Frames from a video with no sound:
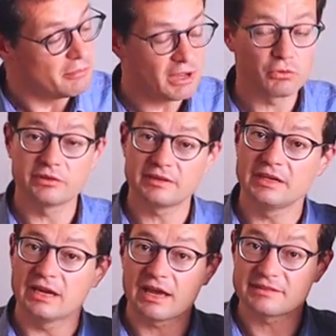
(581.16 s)
Mais
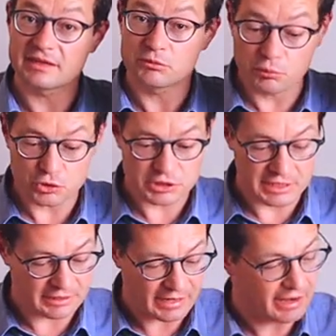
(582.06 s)
aussi à cette
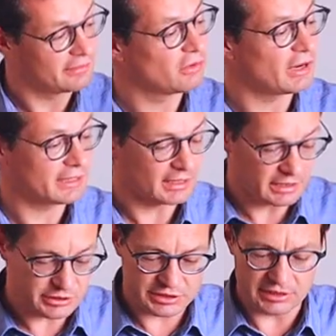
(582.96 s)
pochette-là, dans
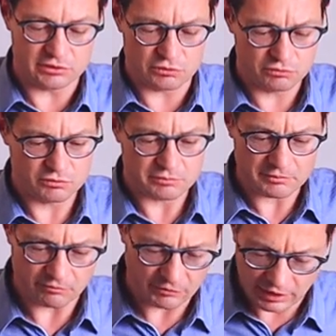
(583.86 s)
laquelle j'ai
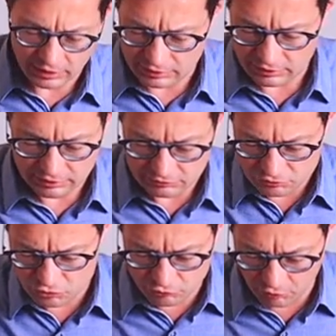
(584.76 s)

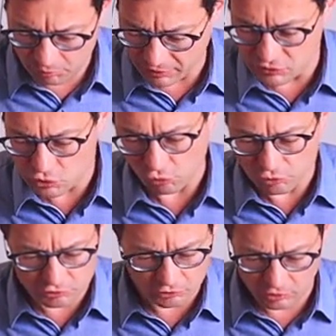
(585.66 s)
souvent plein de
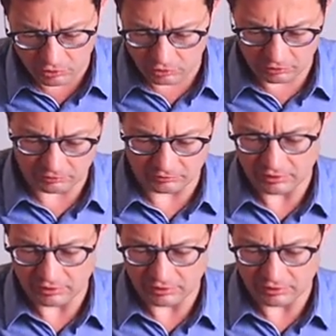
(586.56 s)
choses euh,